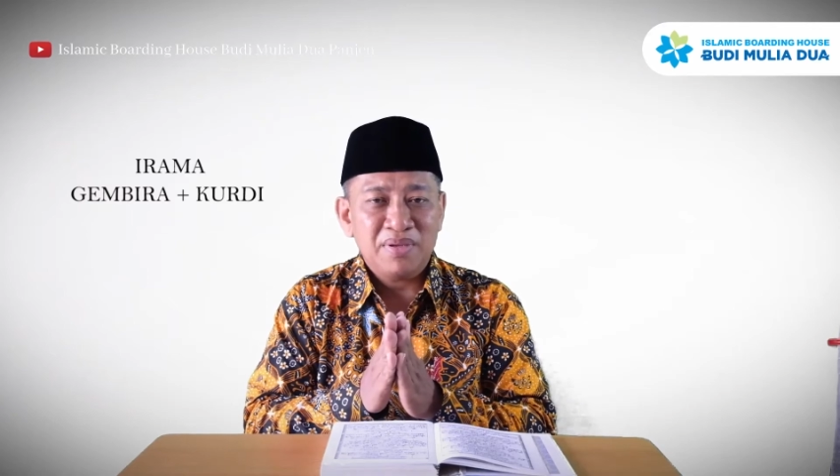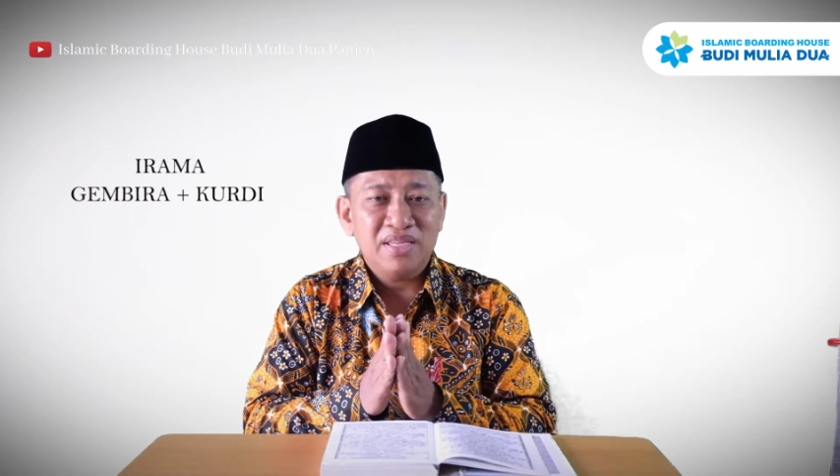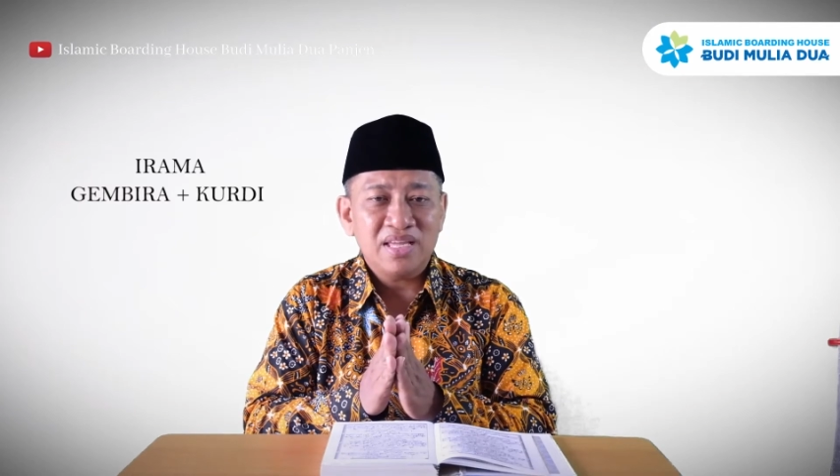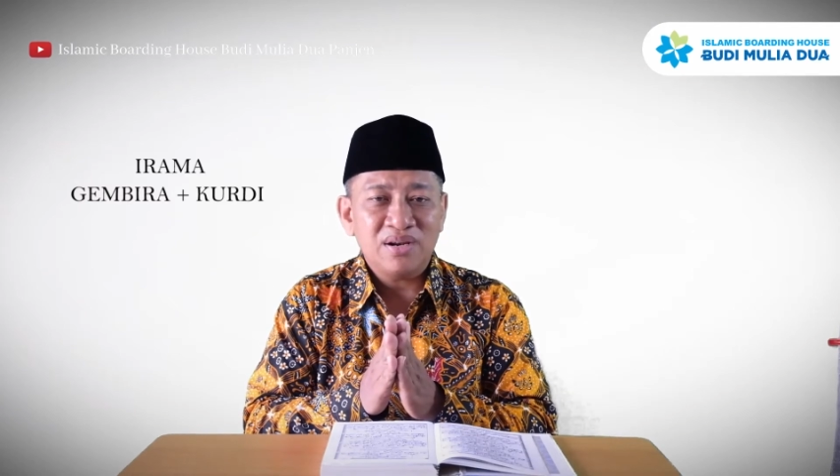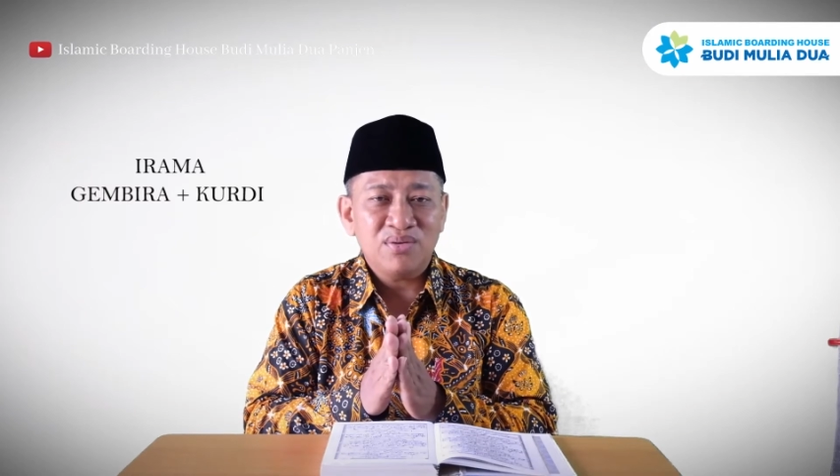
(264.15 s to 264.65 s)

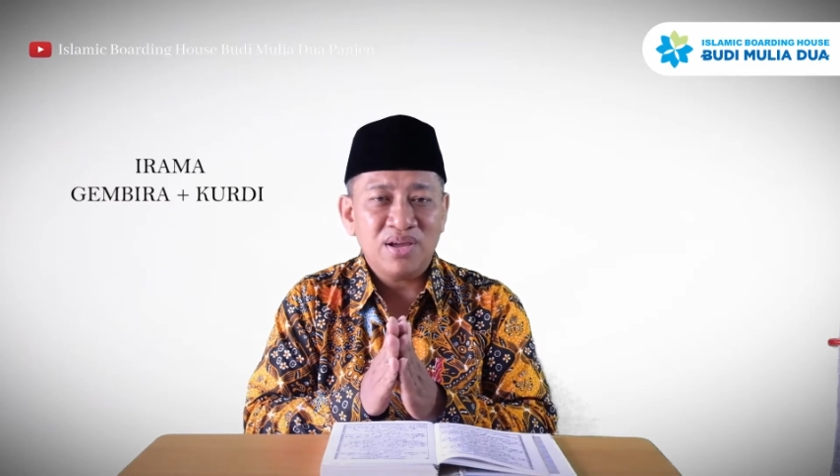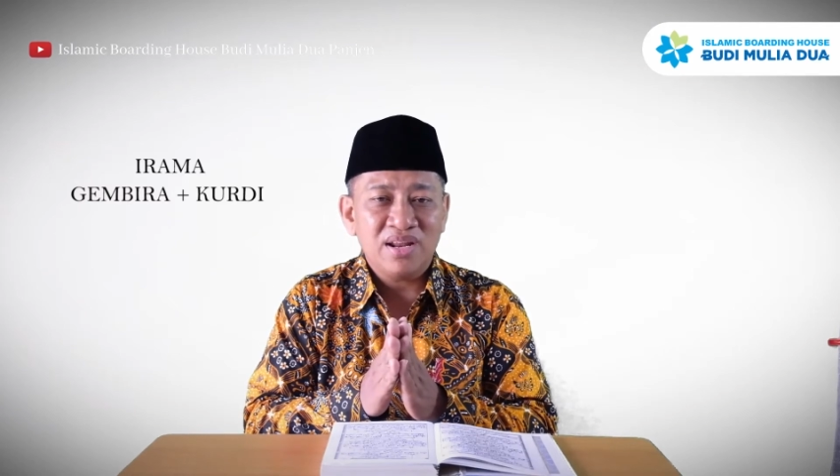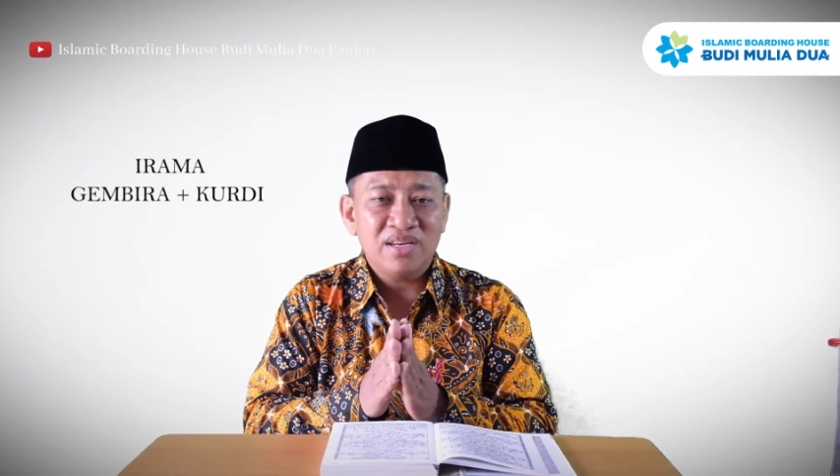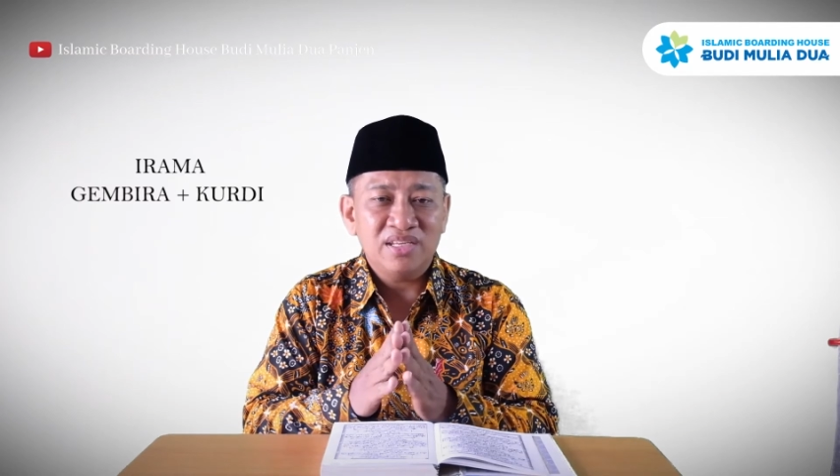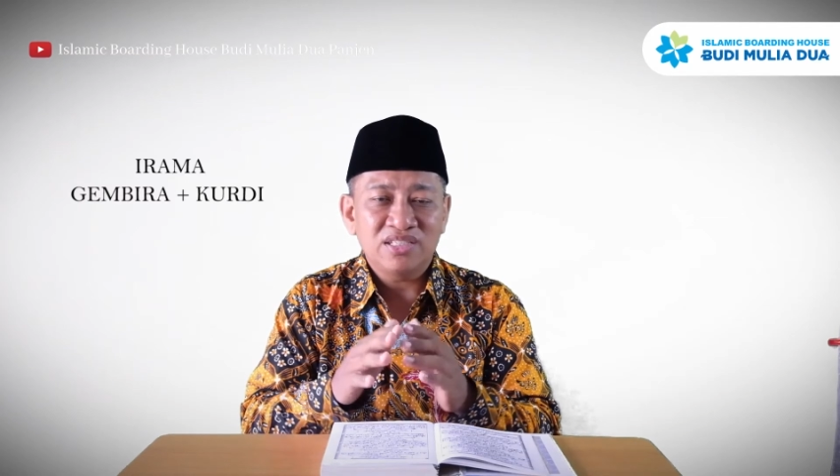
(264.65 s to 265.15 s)
pencinta
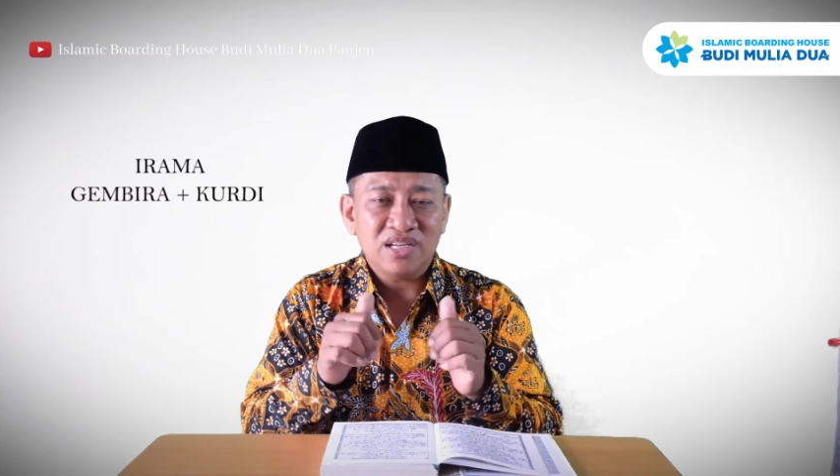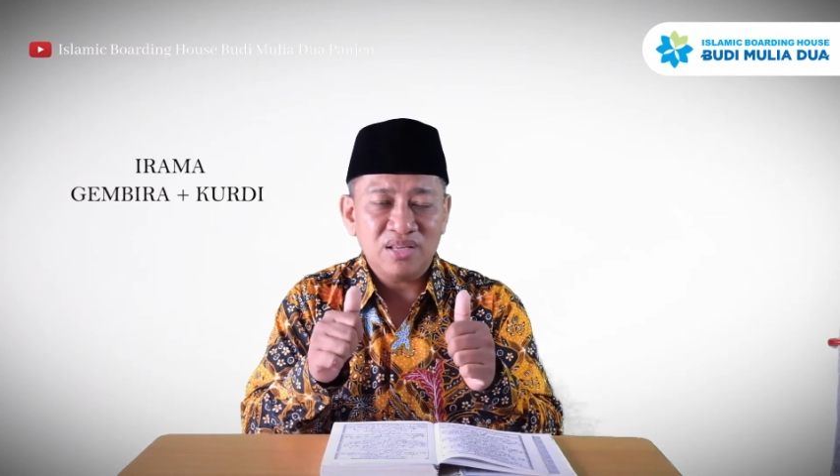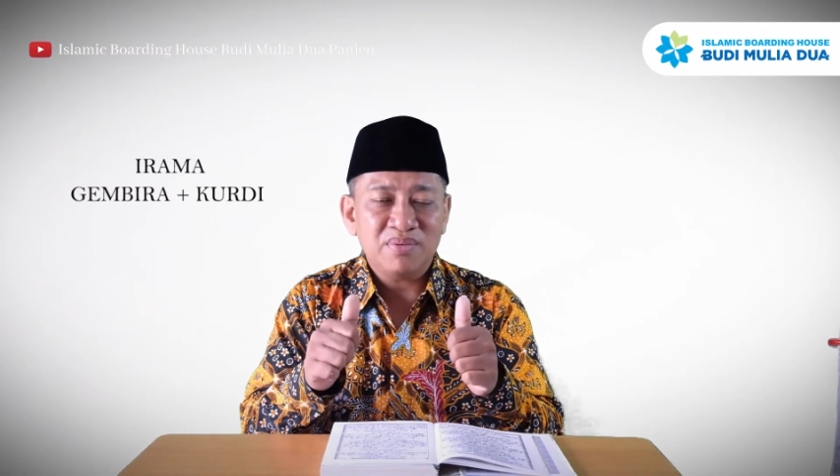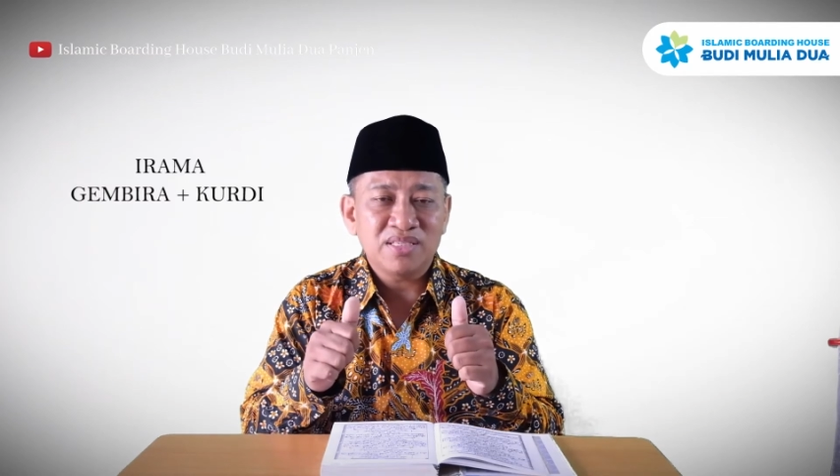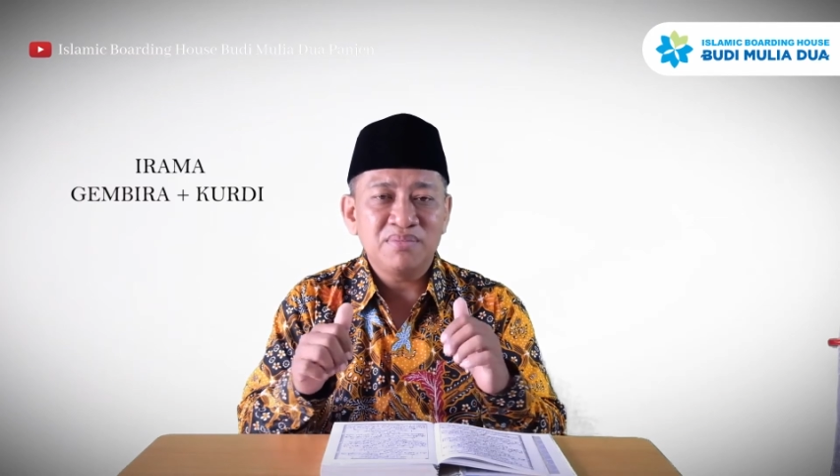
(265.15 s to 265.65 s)
Al-Quran Insya
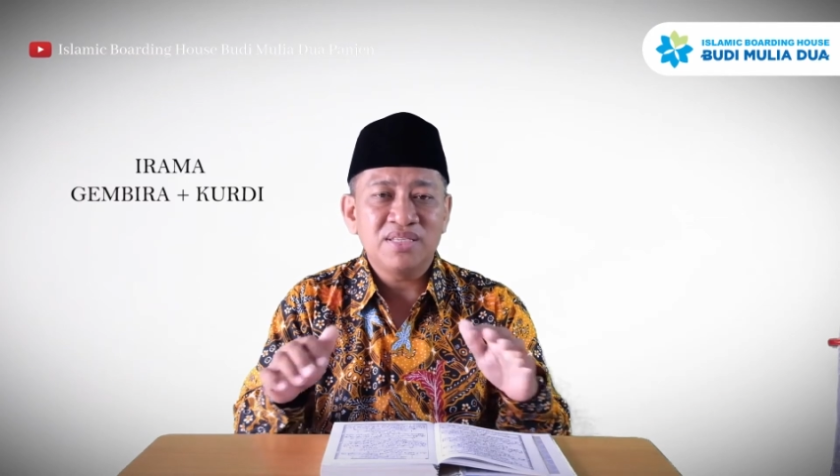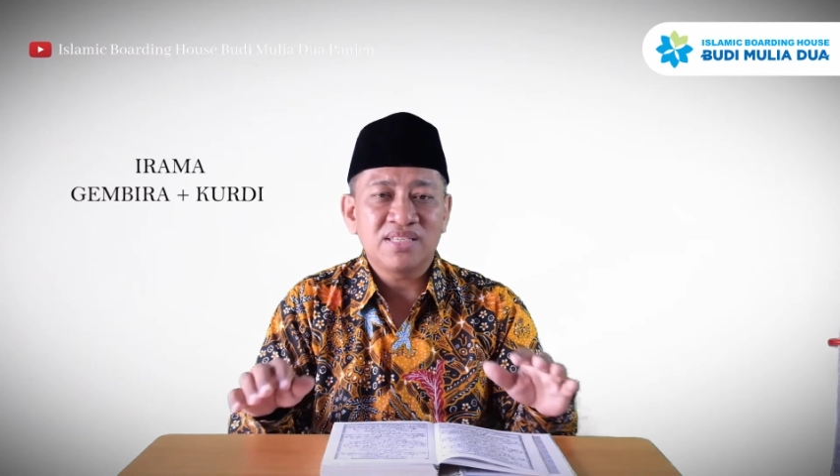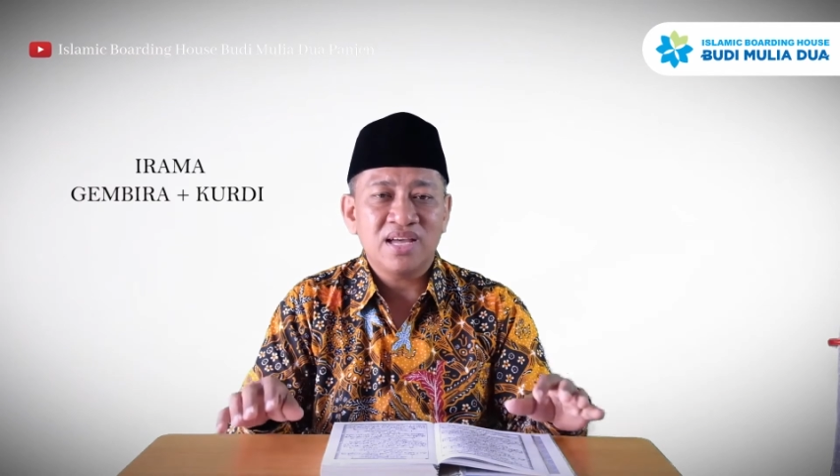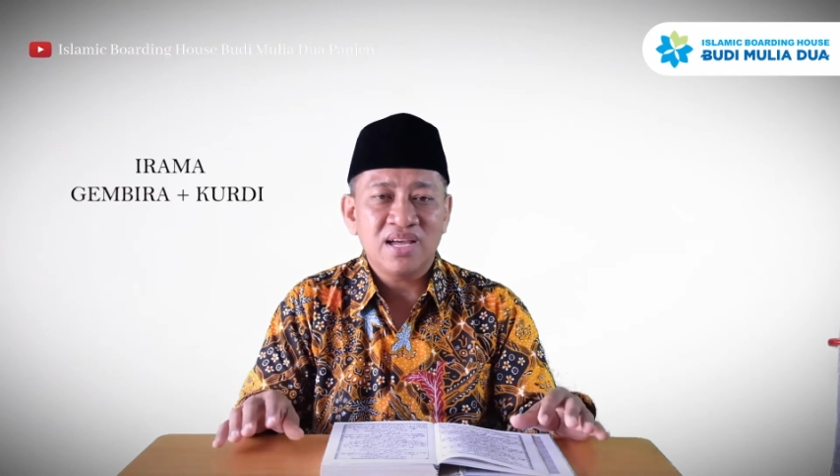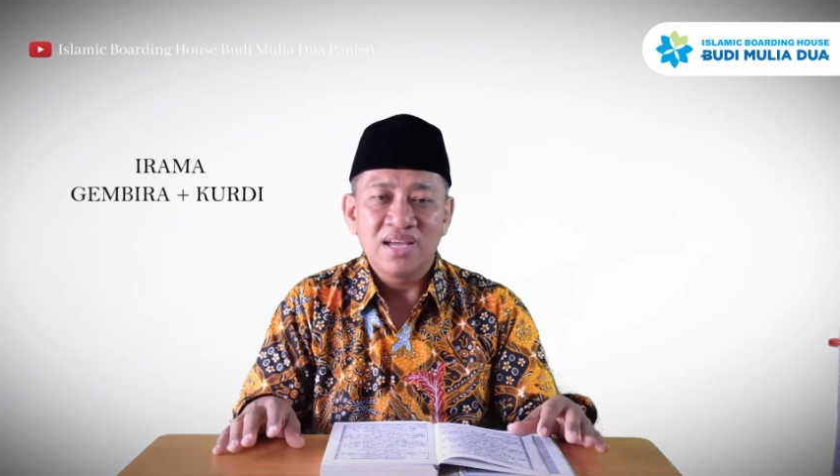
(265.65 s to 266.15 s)
Allah pasti
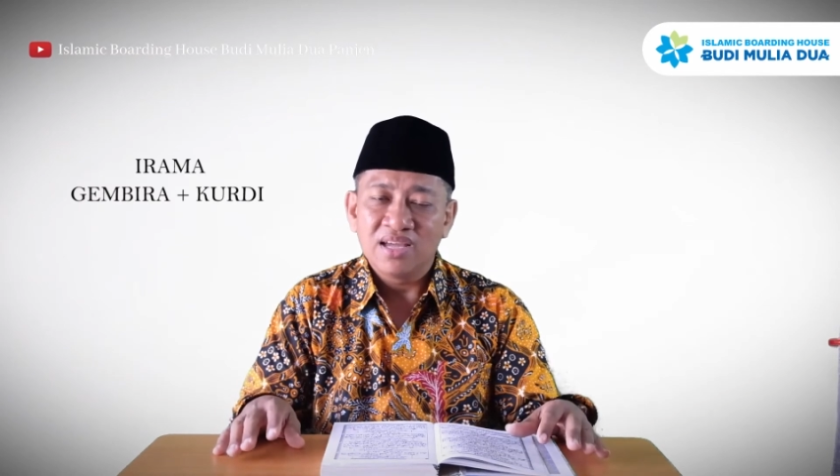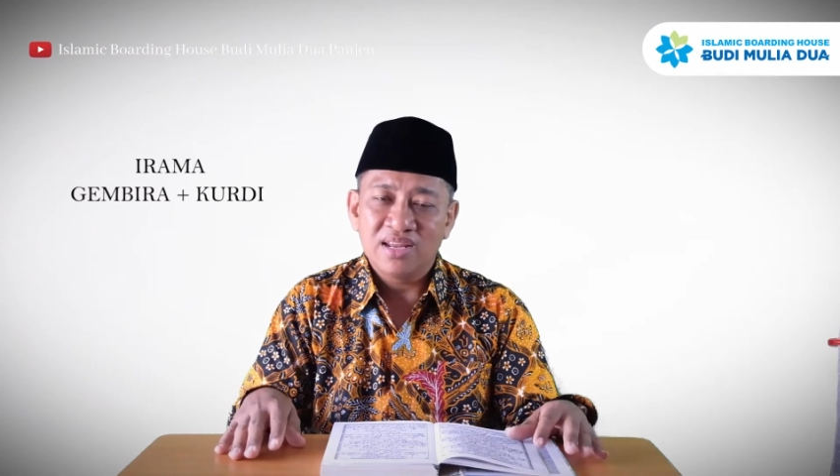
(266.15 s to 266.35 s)
bisa